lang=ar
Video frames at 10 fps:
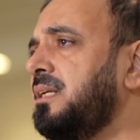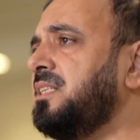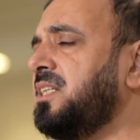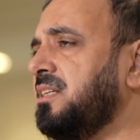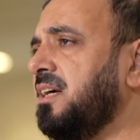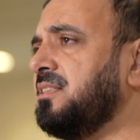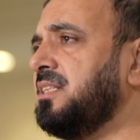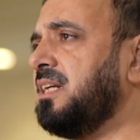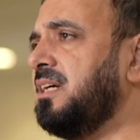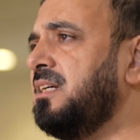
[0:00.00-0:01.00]
ليست
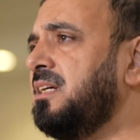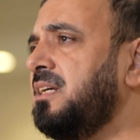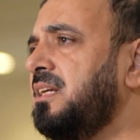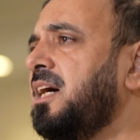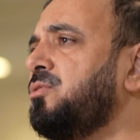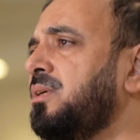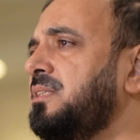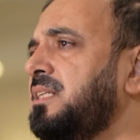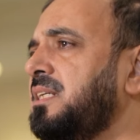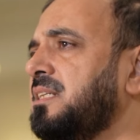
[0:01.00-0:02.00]
خطيرة لا
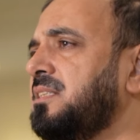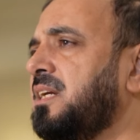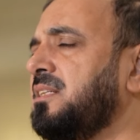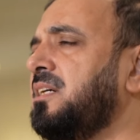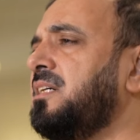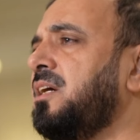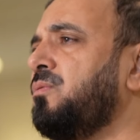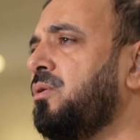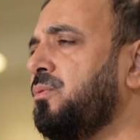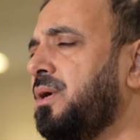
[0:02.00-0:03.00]
تؤدي إلى سرطان
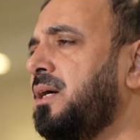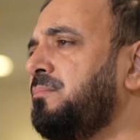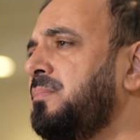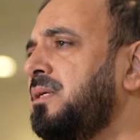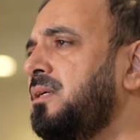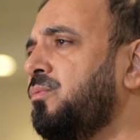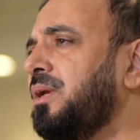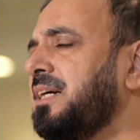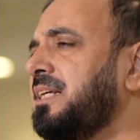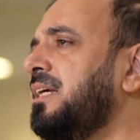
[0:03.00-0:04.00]
أو أورام
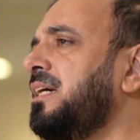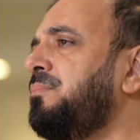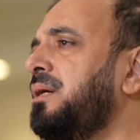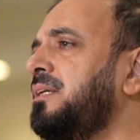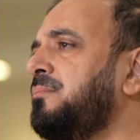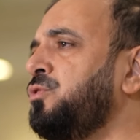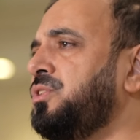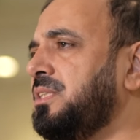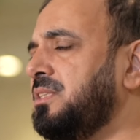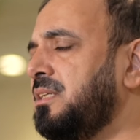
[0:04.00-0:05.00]
ولكن عيبها أنها
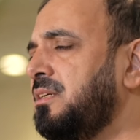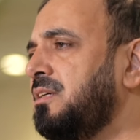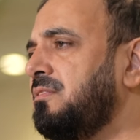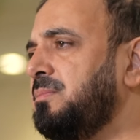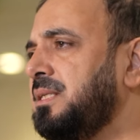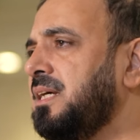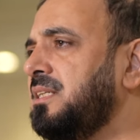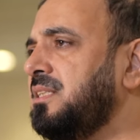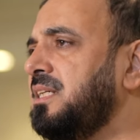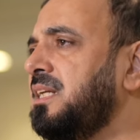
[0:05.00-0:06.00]
مزعجة
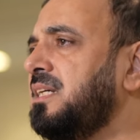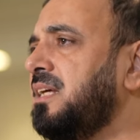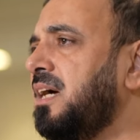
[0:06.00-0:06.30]
فمحتاجة إلى